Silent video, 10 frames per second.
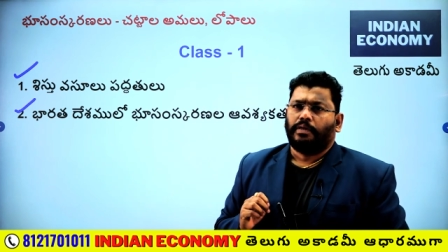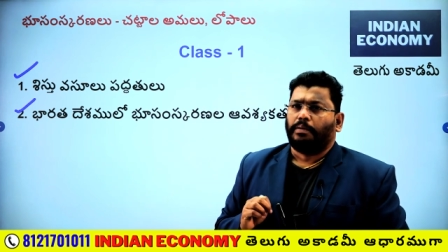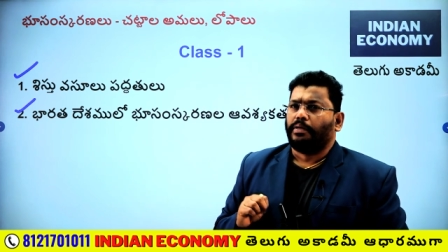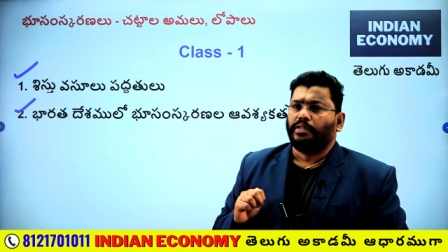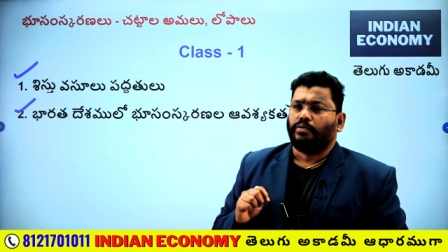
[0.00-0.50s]

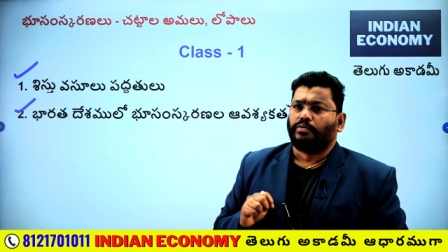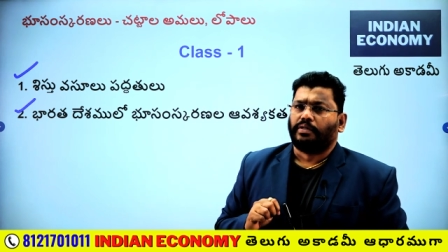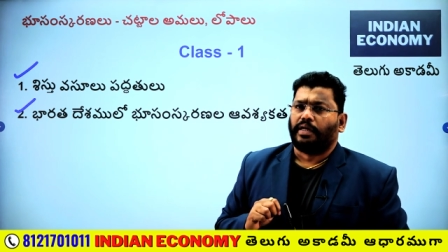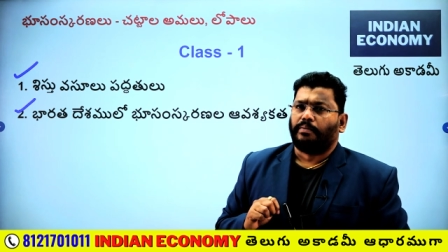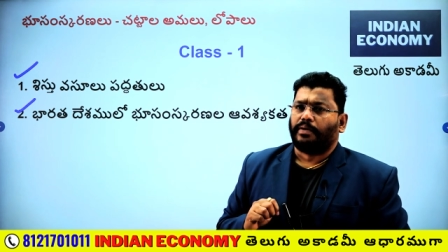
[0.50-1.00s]
ఇబ్బంది
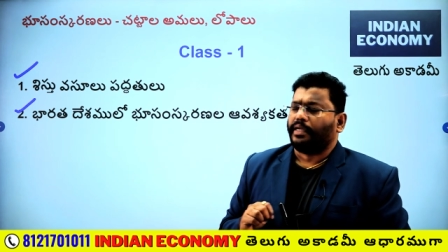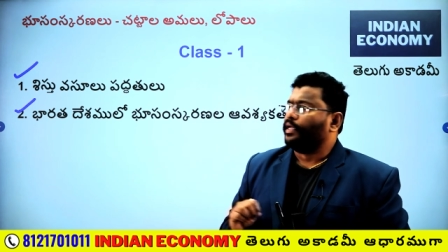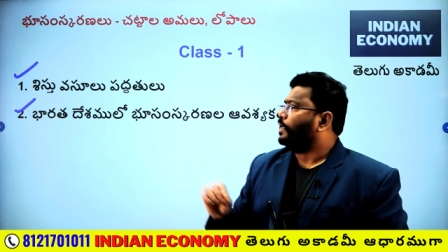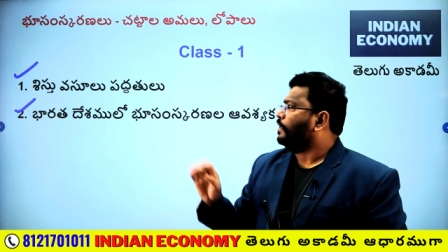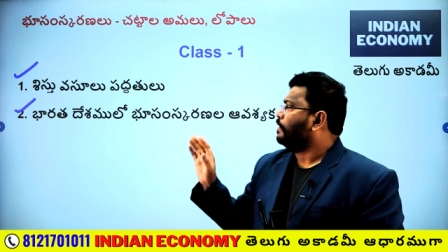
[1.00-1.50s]
అవుతుంది కాబట్టి
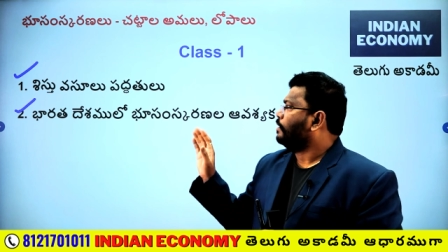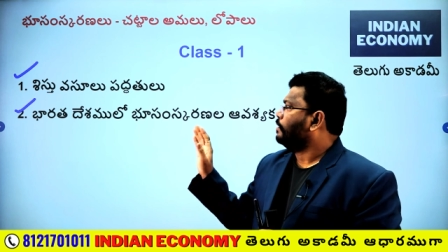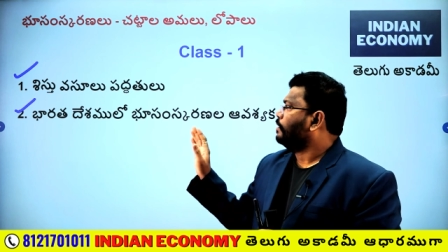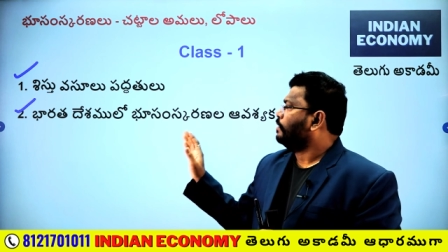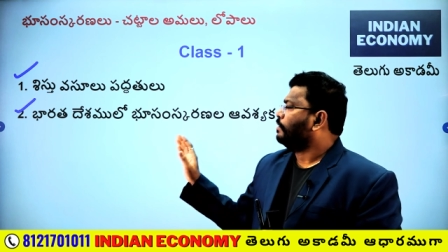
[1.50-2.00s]

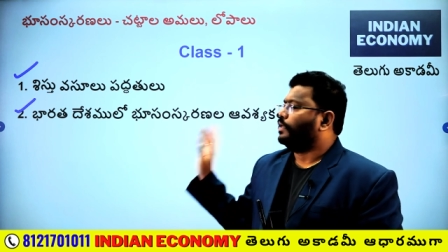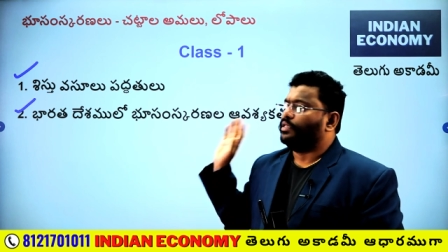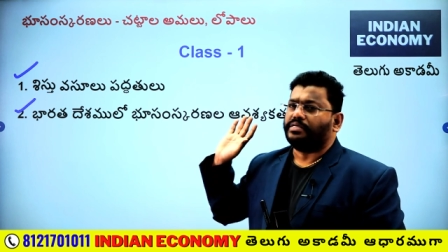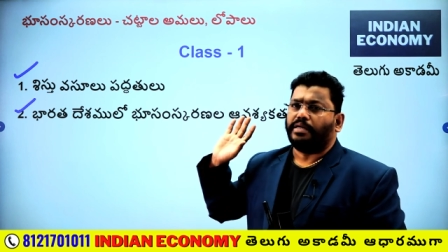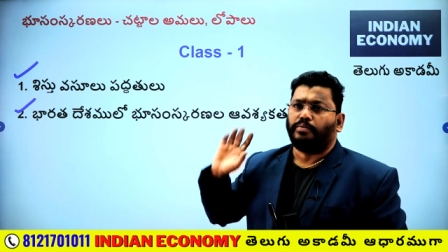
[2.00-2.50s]

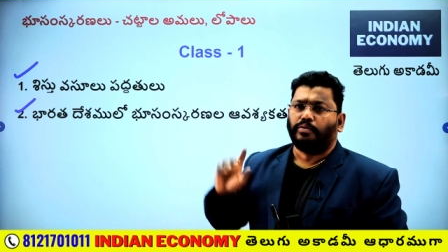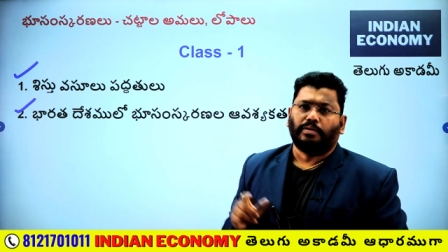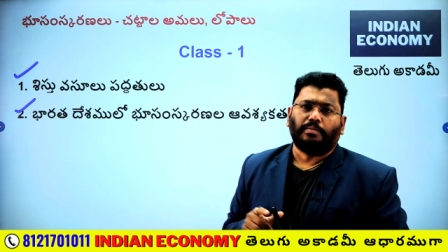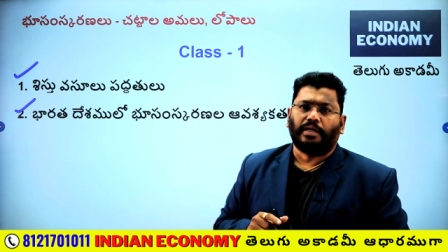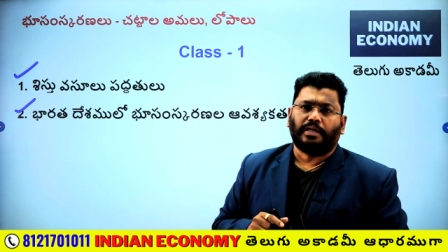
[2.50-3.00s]
ఇది
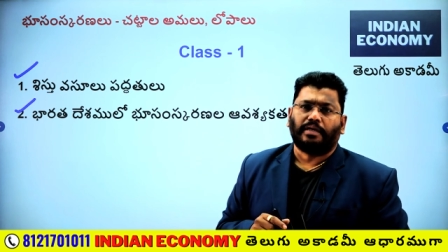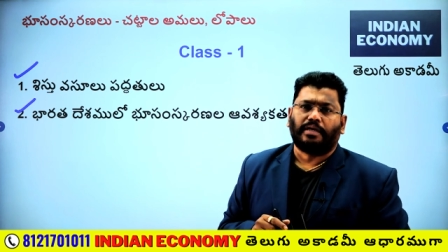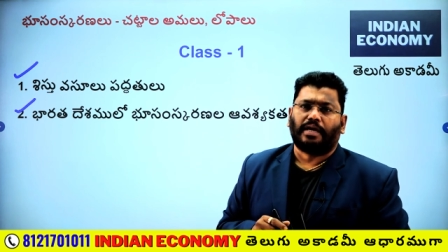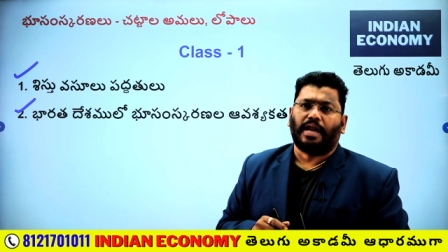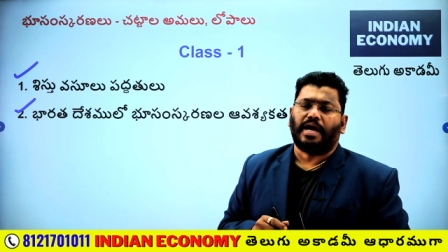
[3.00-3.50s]
సరిపోతుంది మనకి
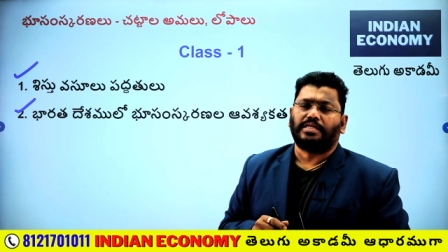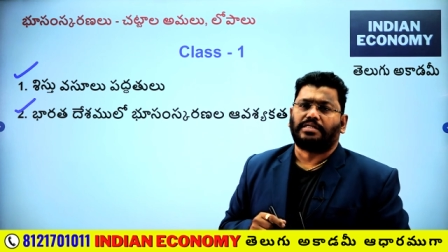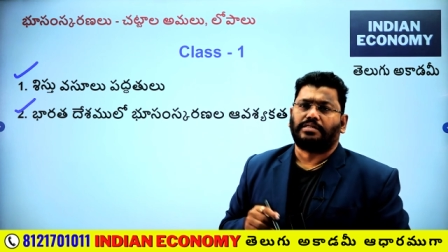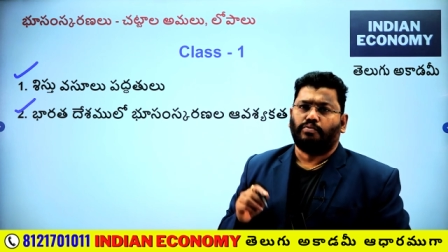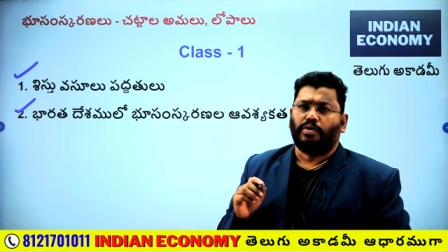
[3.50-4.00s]
క్లాస్
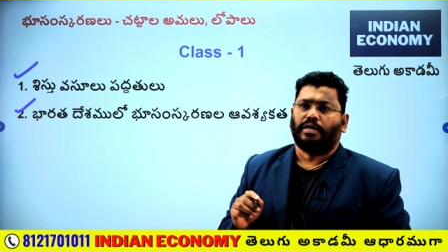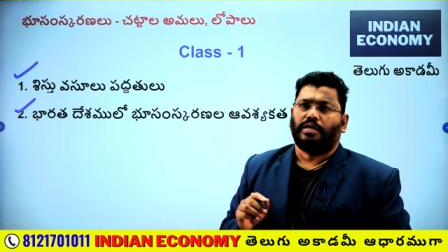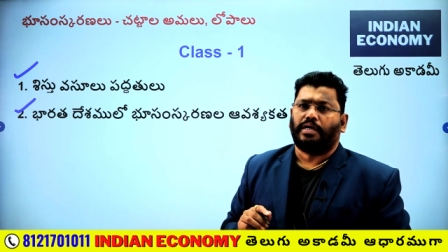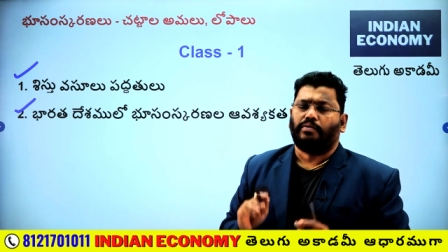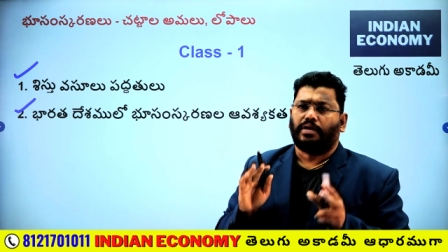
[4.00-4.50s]
వన్
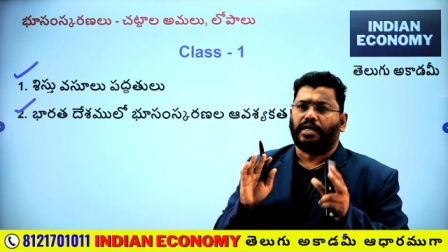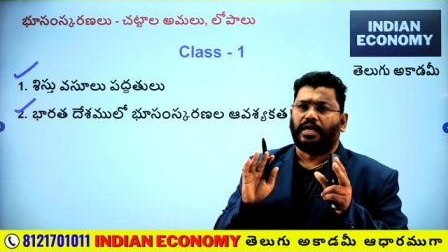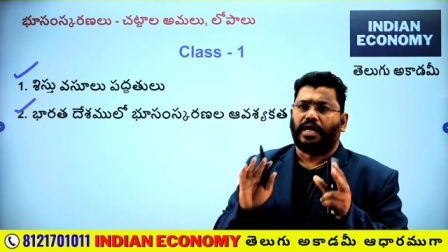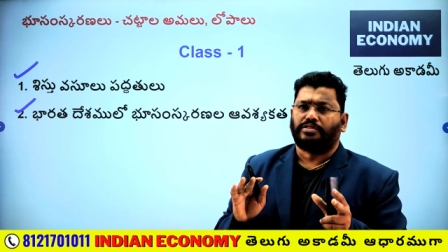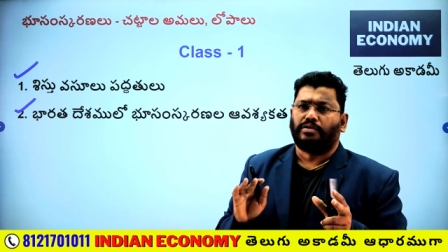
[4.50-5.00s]
అంటే ఒక
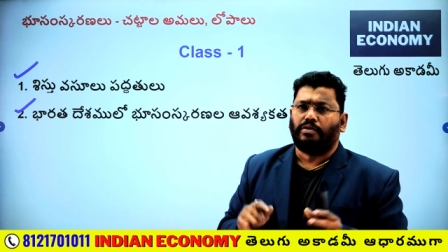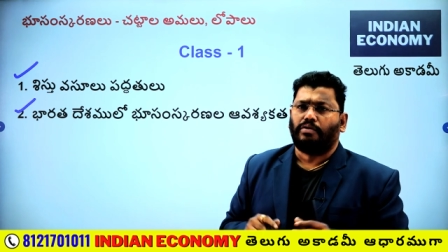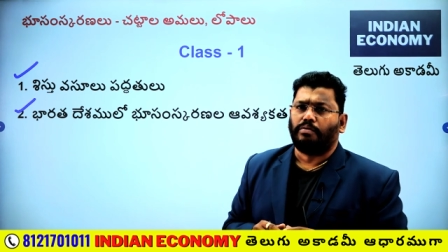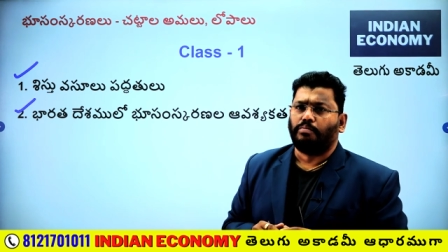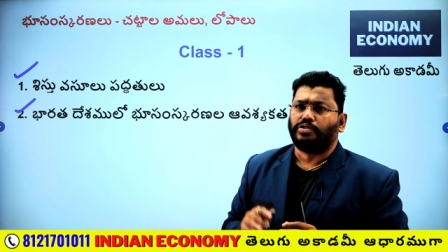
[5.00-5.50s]
క్లాస్లో
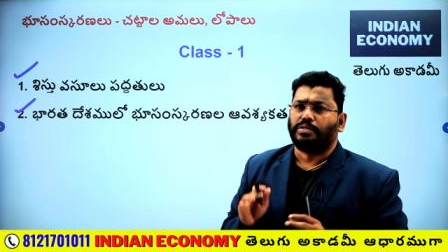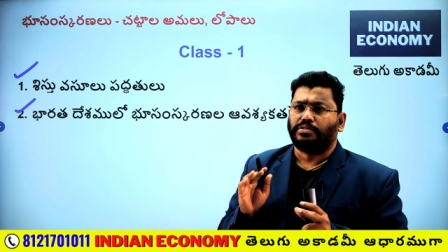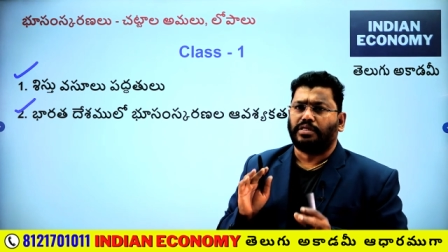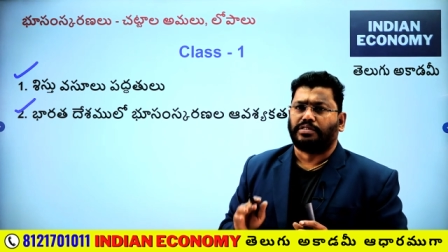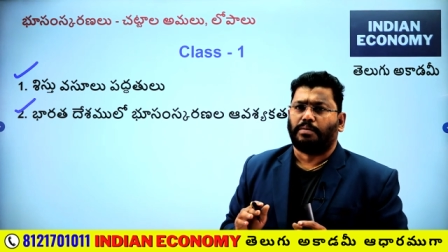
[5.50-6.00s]
భూ
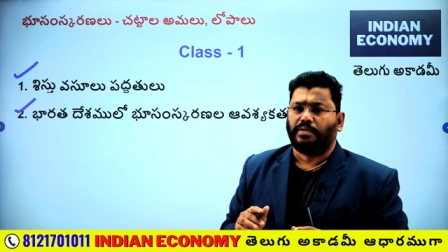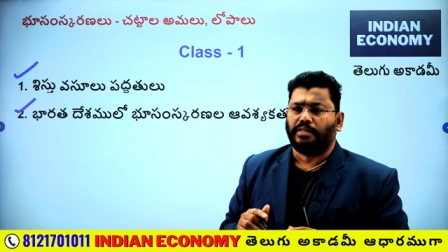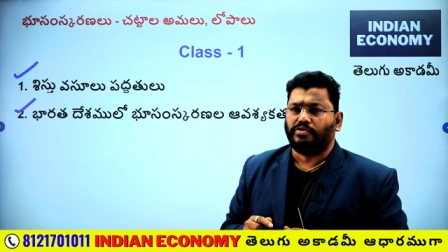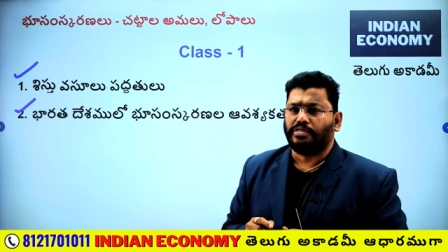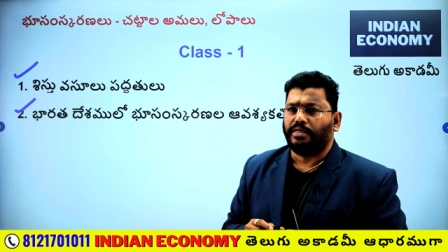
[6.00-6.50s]
సంస్కృతికి
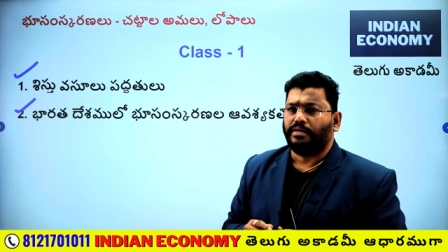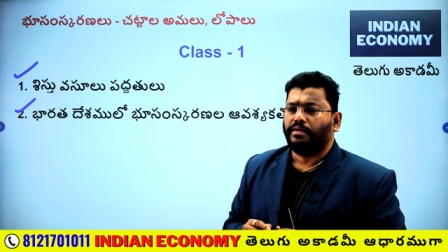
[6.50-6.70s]
సంబంధించి